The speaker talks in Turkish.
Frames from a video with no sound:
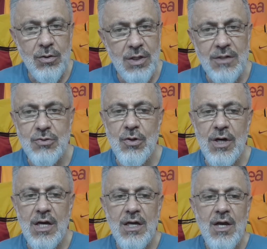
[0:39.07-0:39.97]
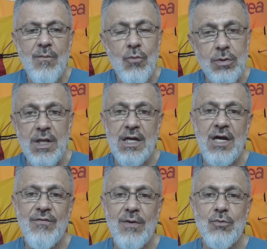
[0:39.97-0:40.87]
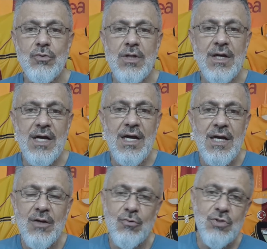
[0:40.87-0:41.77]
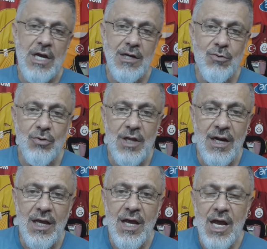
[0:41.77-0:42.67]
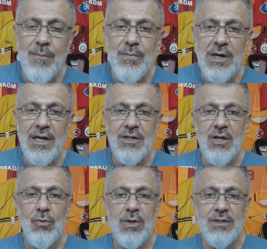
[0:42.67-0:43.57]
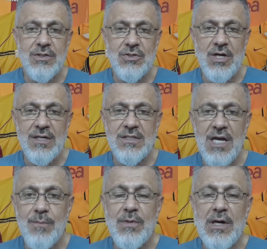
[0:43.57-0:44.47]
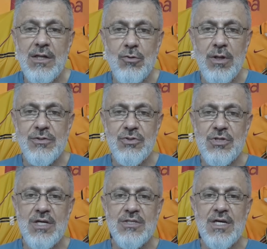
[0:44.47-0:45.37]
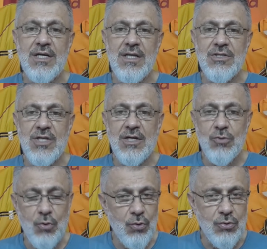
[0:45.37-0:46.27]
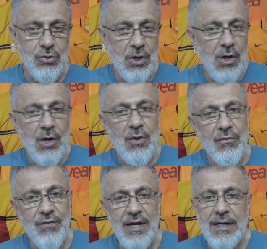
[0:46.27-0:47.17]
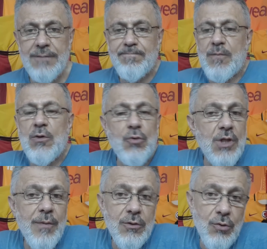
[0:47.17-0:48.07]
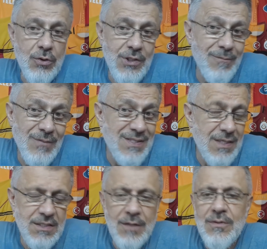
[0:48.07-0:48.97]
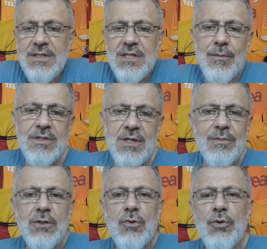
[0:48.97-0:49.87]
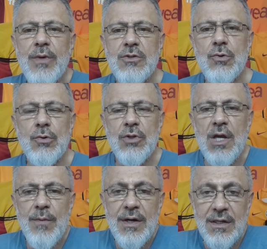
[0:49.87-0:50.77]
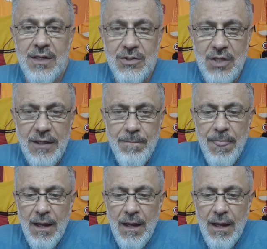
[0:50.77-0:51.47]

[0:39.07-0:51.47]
Ondan sonra mutlaka ve mutlaka güzel günlere hep birlikte ulaşacağız. Hep birlikte ulaşacağız arkadaşlar diyoruz ve gündeme döneceğim. İstesem de istemesem de dönmek zorundayım arkadaşlar.